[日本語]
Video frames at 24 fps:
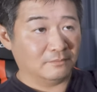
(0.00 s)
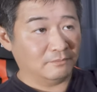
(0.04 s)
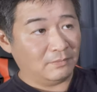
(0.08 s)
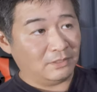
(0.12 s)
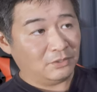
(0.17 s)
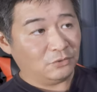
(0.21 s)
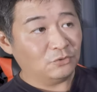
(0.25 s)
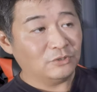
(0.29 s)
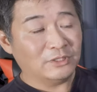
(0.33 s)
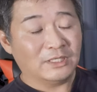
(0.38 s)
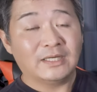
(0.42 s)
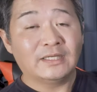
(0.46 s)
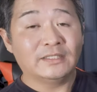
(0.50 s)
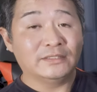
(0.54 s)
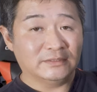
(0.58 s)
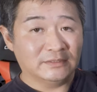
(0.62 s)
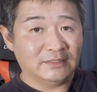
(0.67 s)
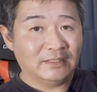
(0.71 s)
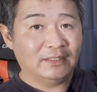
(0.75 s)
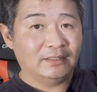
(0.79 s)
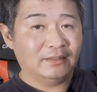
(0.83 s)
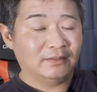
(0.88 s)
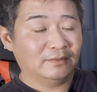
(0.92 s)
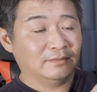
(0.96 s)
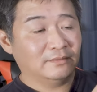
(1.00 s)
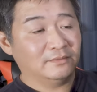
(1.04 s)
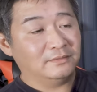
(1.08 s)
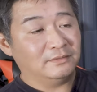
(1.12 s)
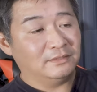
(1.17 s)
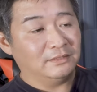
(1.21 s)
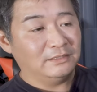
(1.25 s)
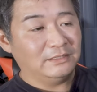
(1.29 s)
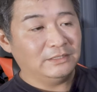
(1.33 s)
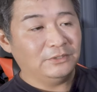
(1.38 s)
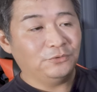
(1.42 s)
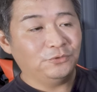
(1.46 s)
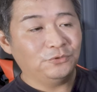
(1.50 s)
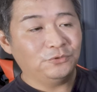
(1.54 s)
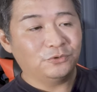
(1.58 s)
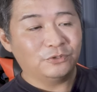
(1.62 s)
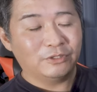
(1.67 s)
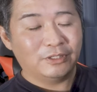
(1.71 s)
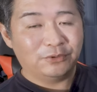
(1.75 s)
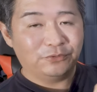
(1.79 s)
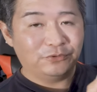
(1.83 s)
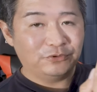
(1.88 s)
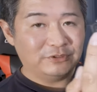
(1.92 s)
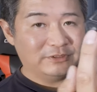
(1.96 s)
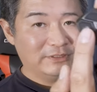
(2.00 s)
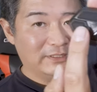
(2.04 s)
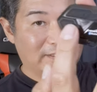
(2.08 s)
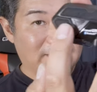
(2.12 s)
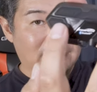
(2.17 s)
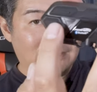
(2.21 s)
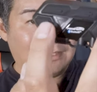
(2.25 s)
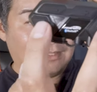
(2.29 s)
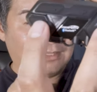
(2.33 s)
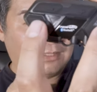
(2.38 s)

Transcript: まあこんな感じね。日本語で音声が流